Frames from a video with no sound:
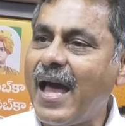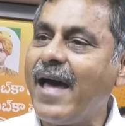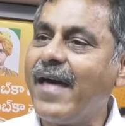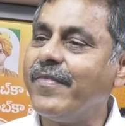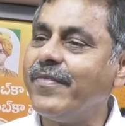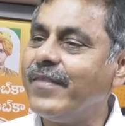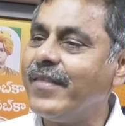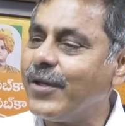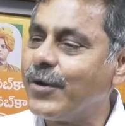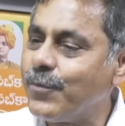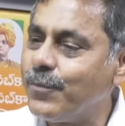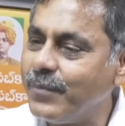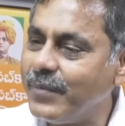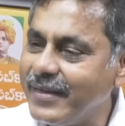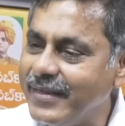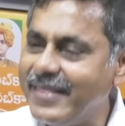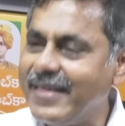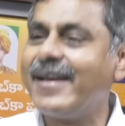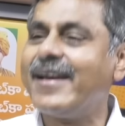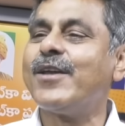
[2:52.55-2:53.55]
అందరూ
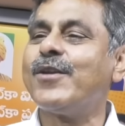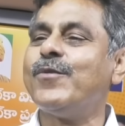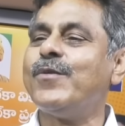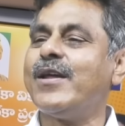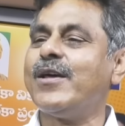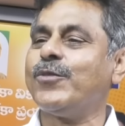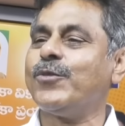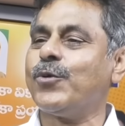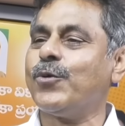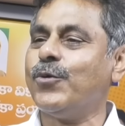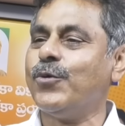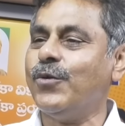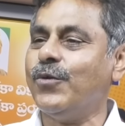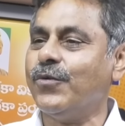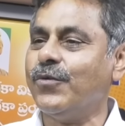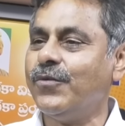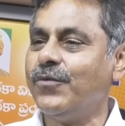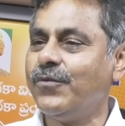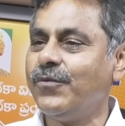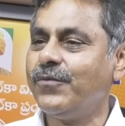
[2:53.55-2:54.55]
మీ దగ్గర ఉన్న ద్రోహులు
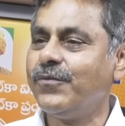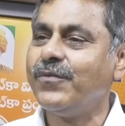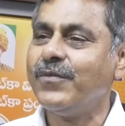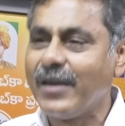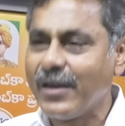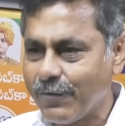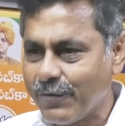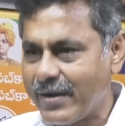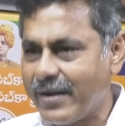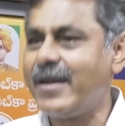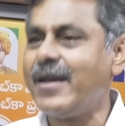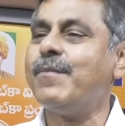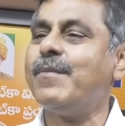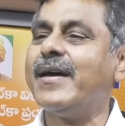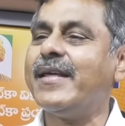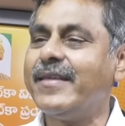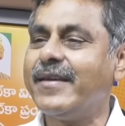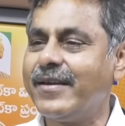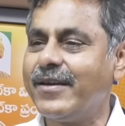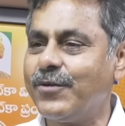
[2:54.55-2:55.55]
ఎవరయ్యా
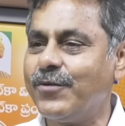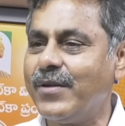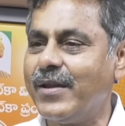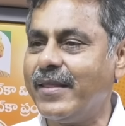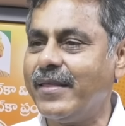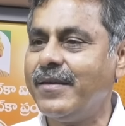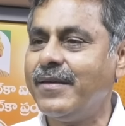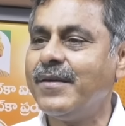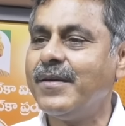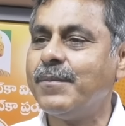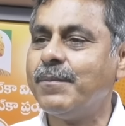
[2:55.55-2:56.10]
మా దగ్గర ఉన్నది